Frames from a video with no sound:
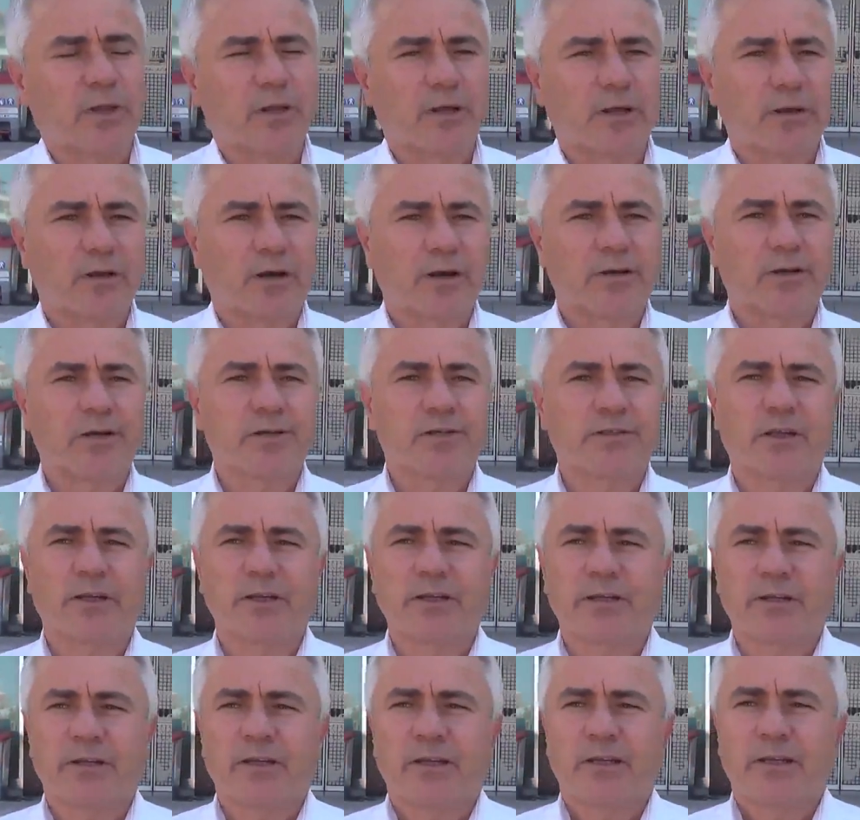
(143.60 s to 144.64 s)
kullanan
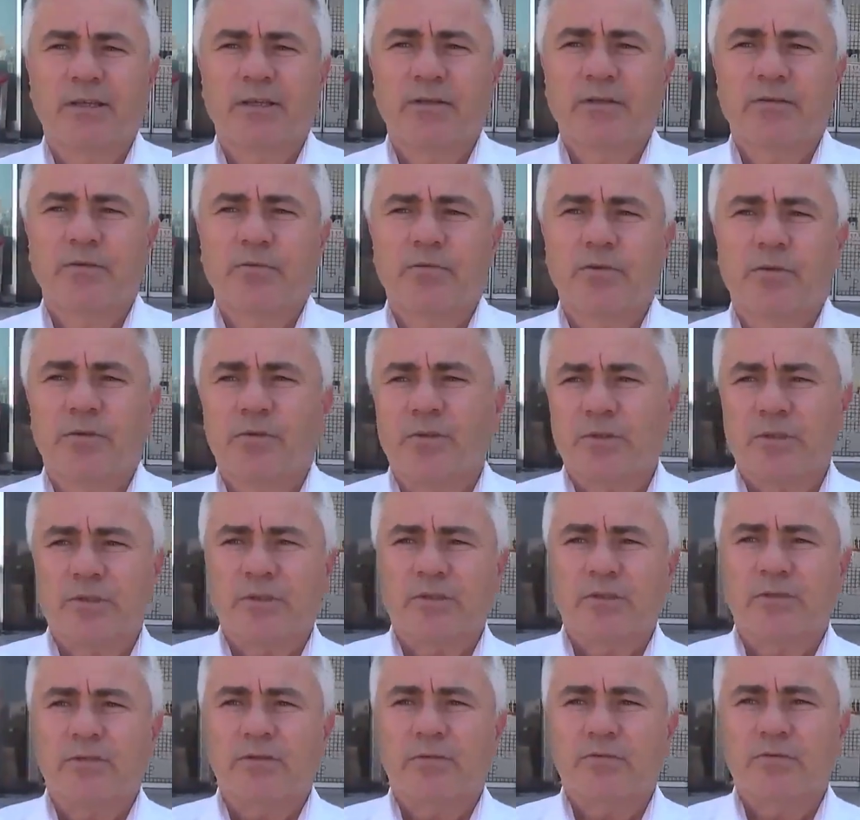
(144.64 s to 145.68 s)
araçların
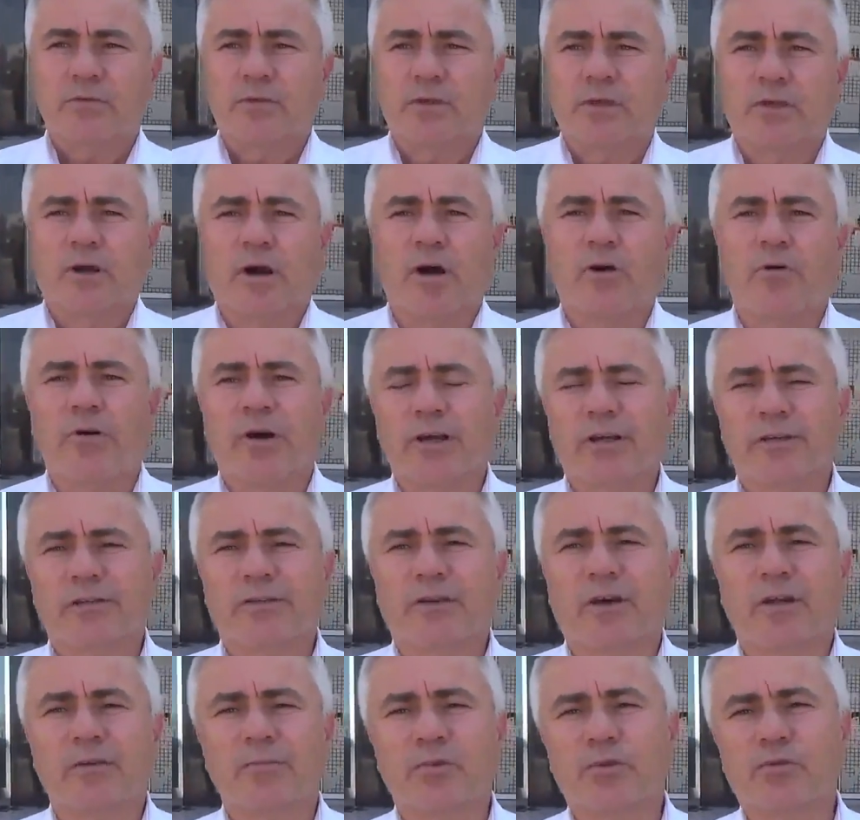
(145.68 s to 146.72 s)
havaya
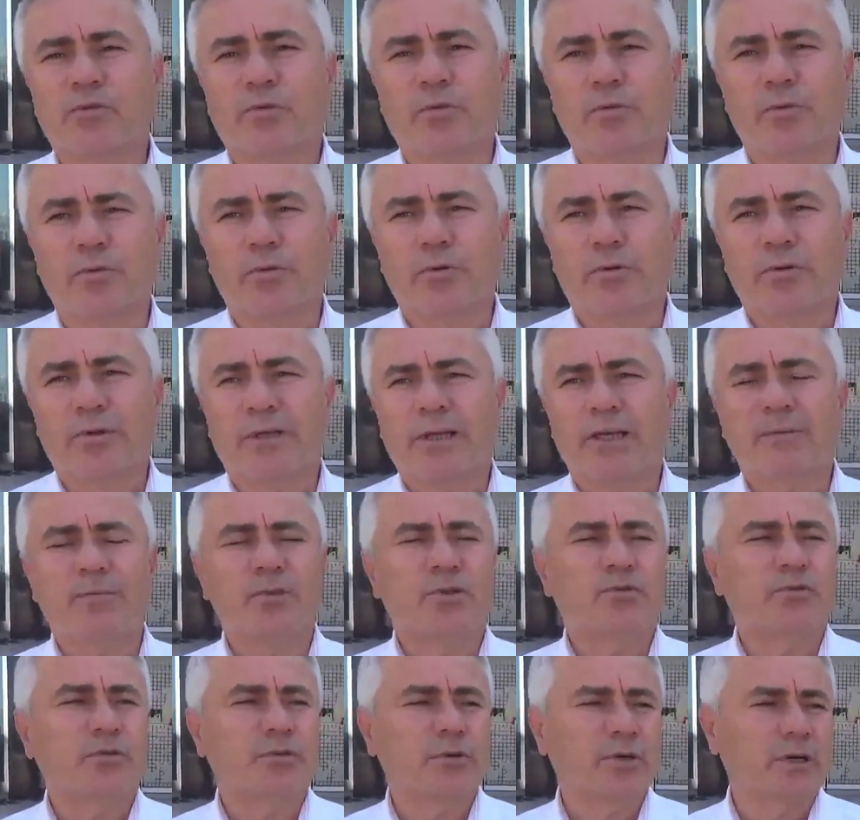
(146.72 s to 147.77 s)
salmış olduğu
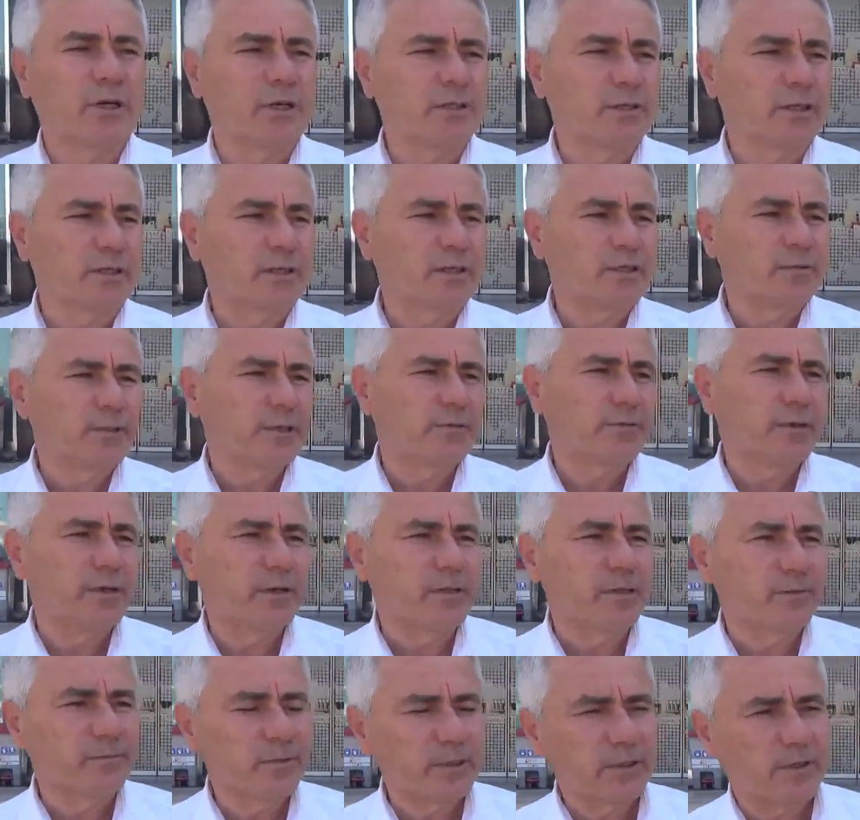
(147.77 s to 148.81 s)
emisyon gazları ismini
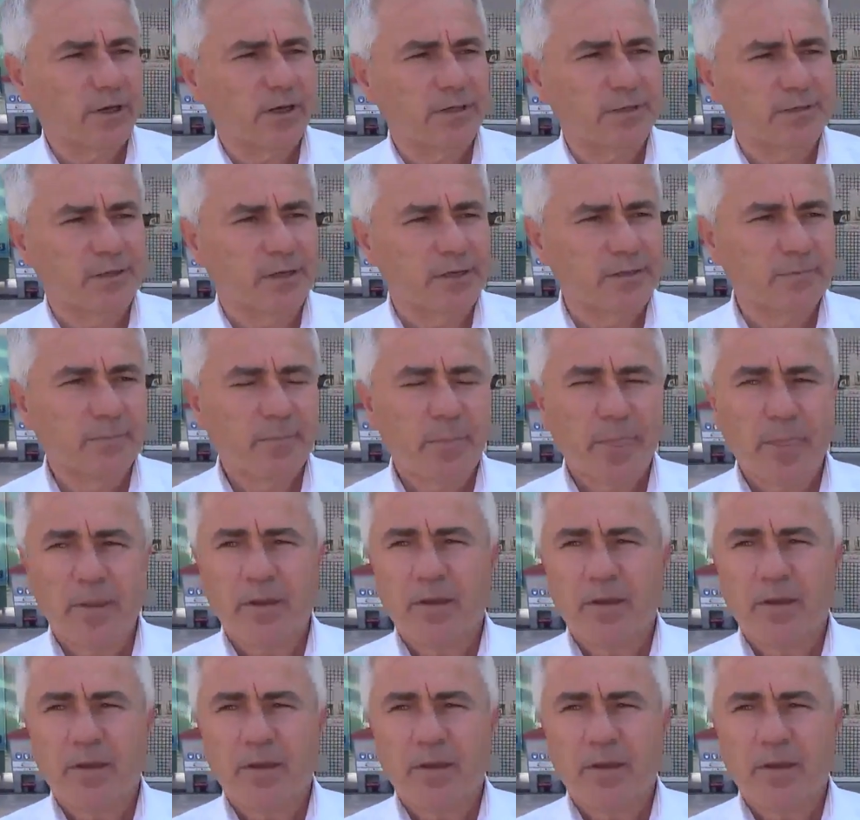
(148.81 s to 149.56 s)
verdiğimiz gazlar.